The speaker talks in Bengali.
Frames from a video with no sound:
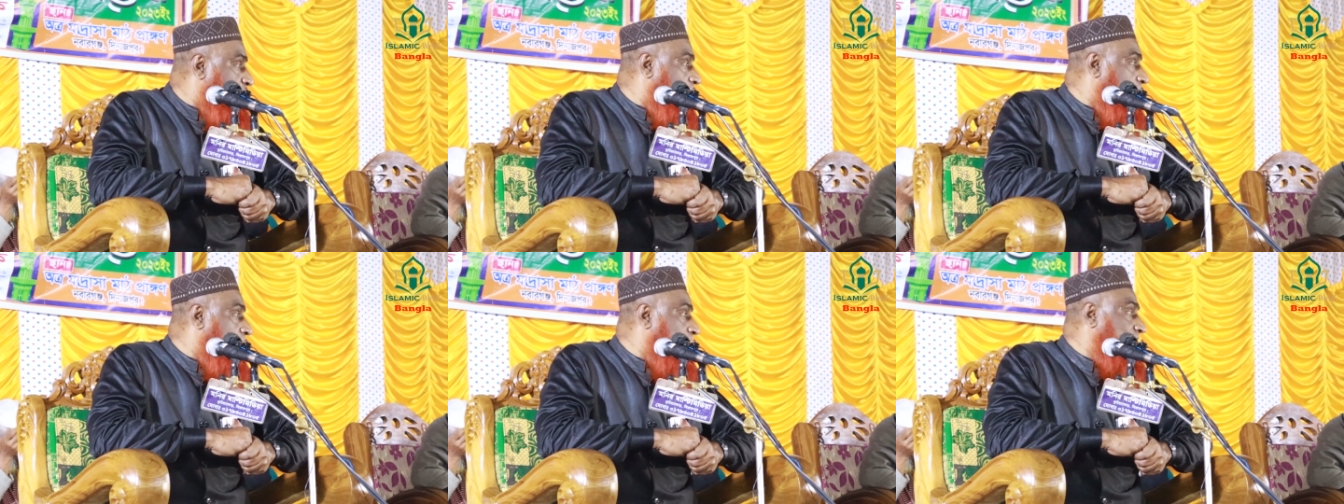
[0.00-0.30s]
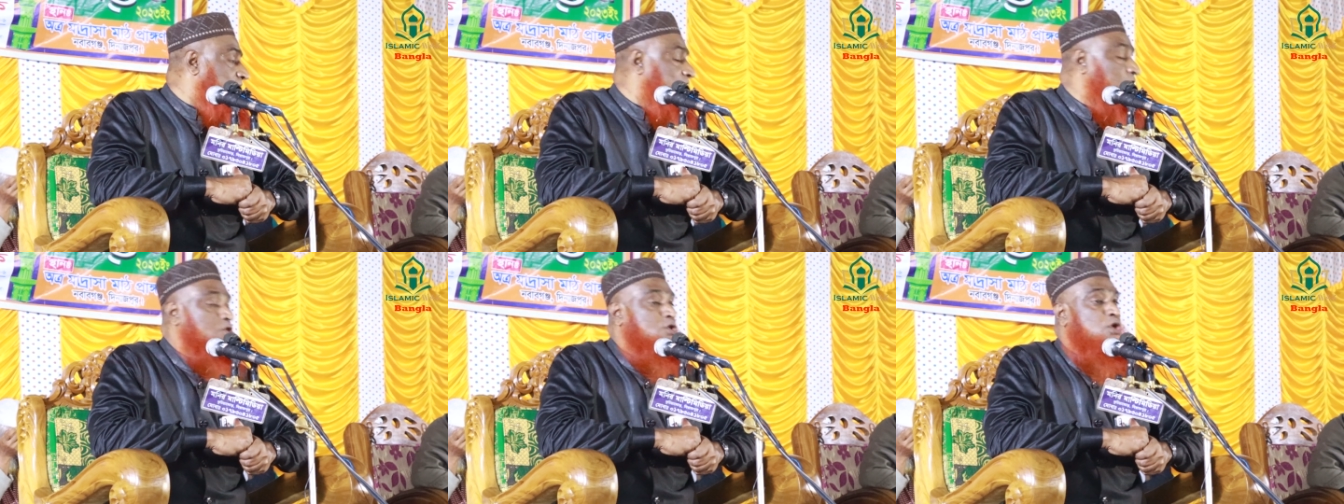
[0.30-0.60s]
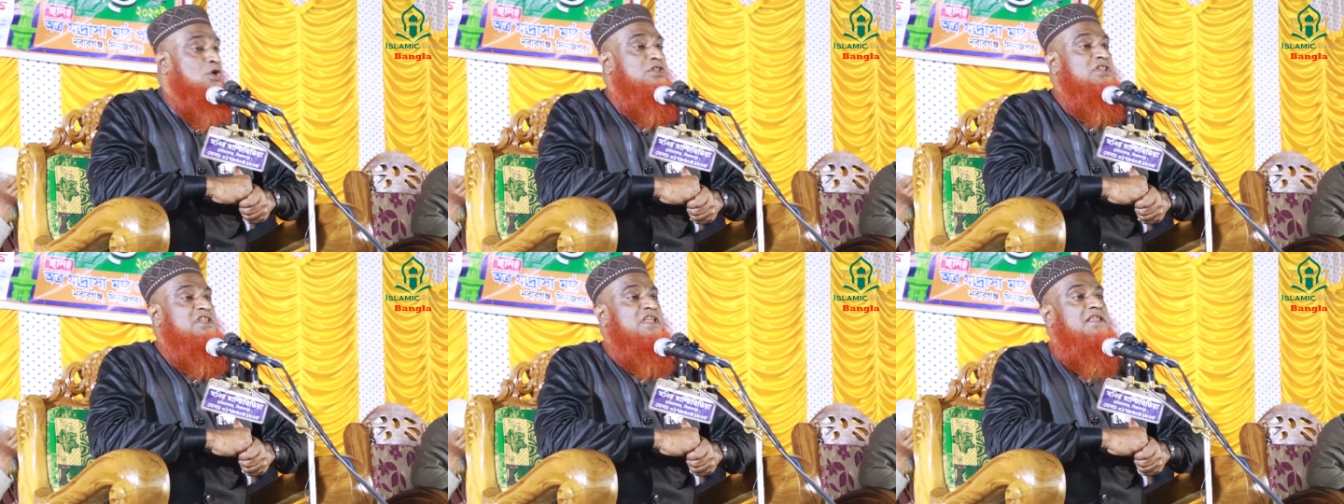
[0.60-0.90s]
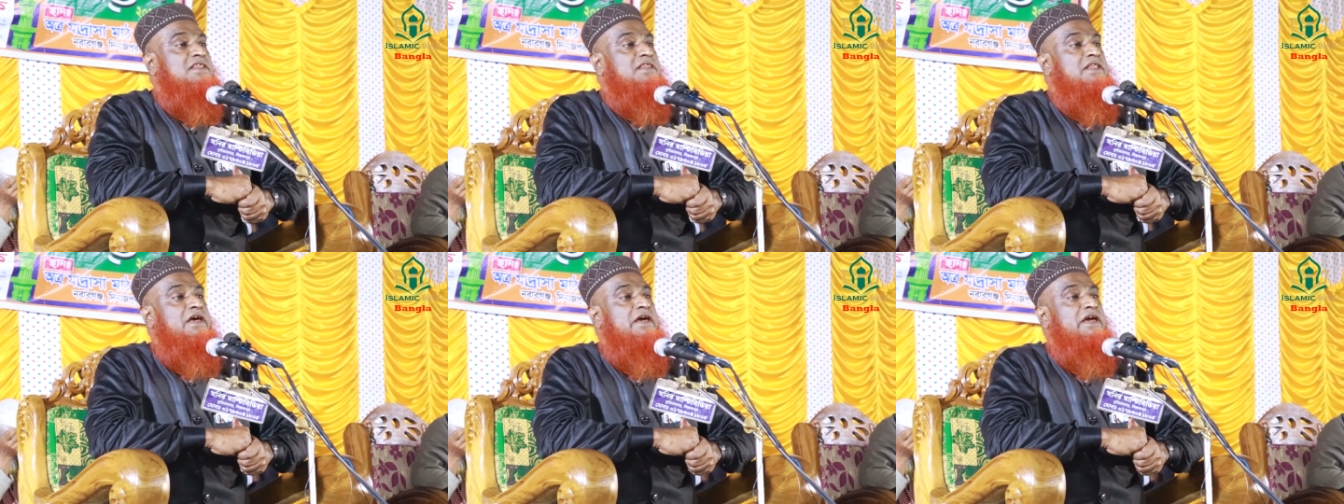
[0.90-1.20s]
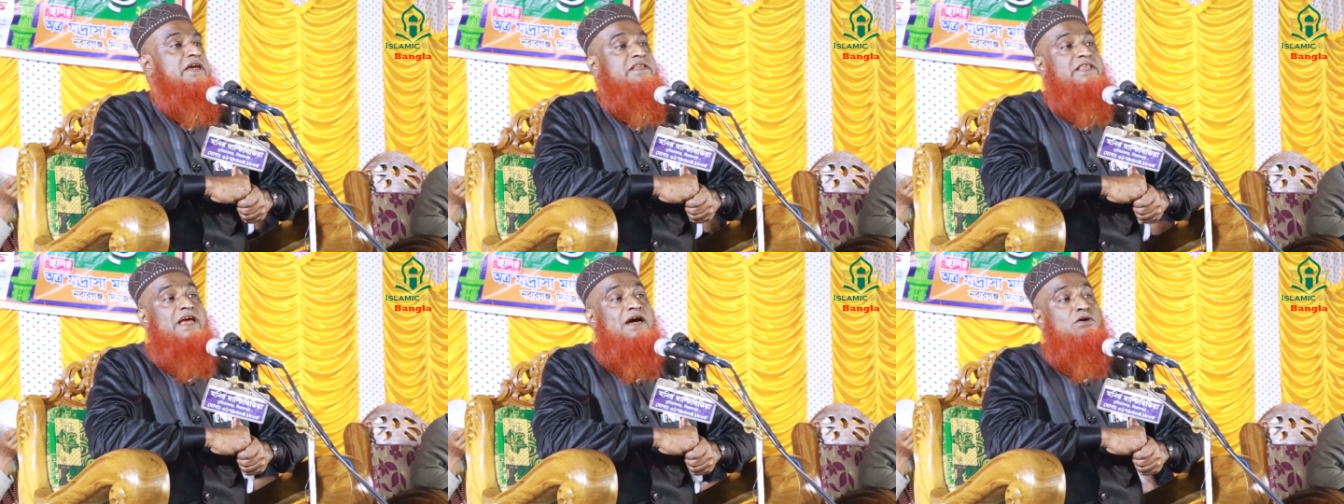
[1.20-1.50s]
ছেলের একটা সন্ধান
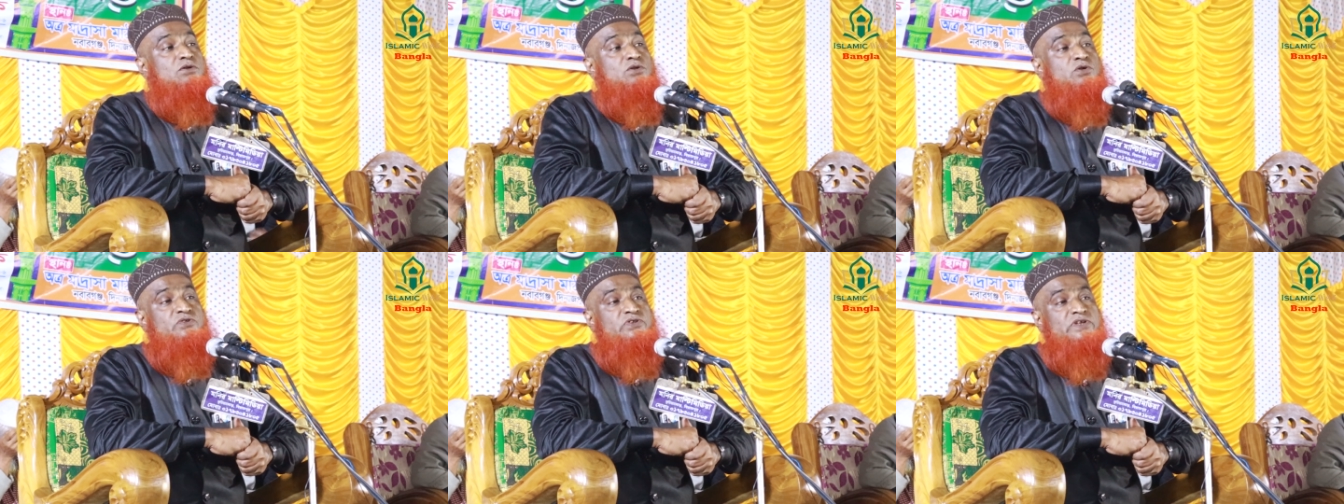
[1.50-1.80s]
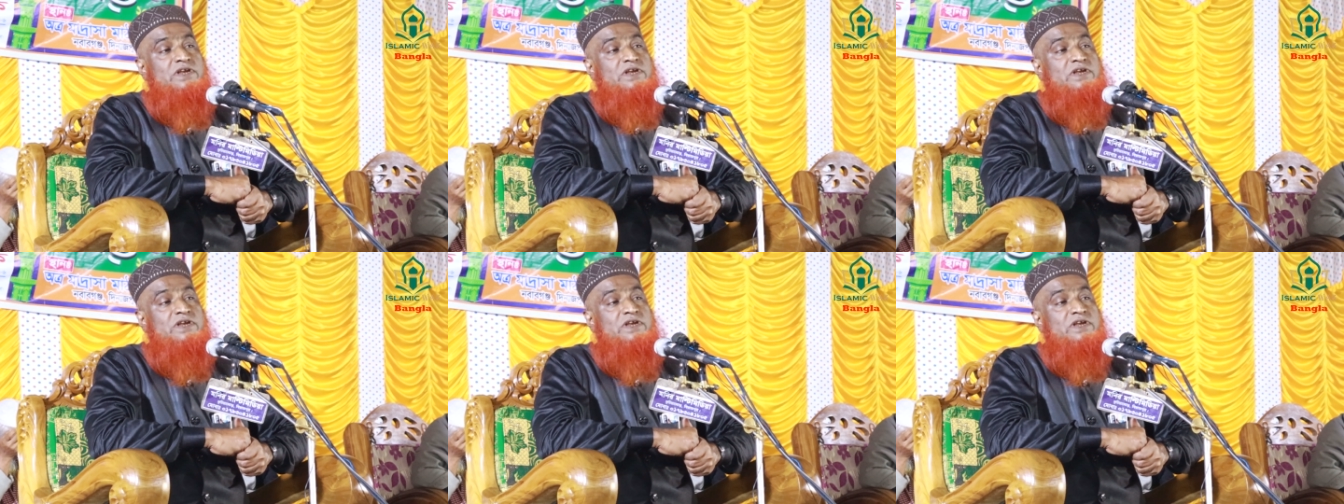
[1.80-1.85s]
দিই দেখো তো